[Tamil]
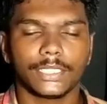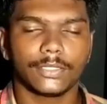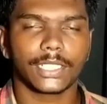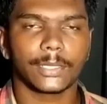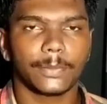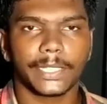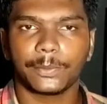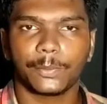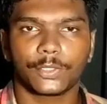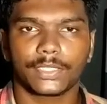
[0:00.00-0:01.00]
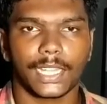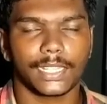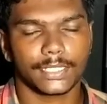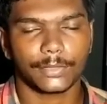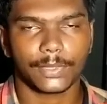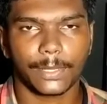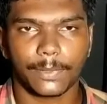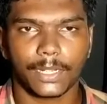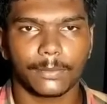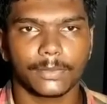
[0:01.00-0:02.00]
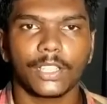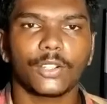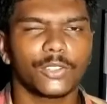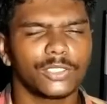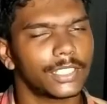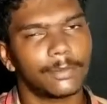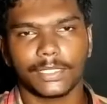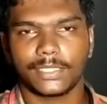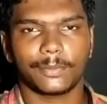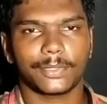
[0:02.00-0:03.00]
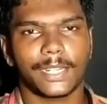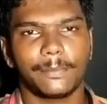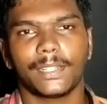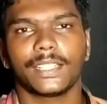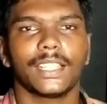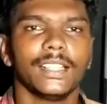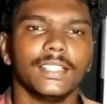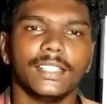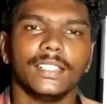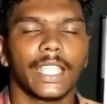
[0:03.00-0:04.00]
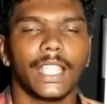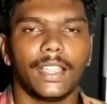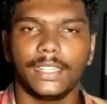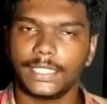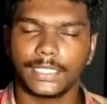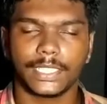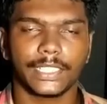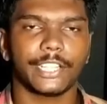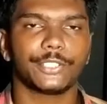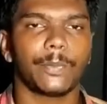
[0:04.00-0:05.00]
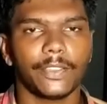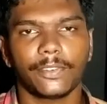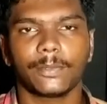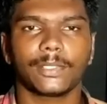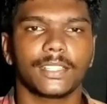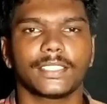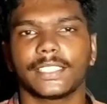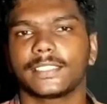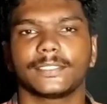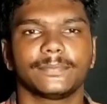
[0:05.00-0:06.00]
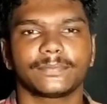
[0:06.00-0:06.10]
இது வரைக்கும் பயணி போர்ட்ஸ் சேனலை சப்ஸ்கிரைப் பண்ணாமல் இருந்தால் கோச்சிக்காமல் சப்ஸ்கிரைப் பண்ணுங்கள் அன்டில் தென் இட்ஸ் பாய் ஃப்ரம் கார்த்திக்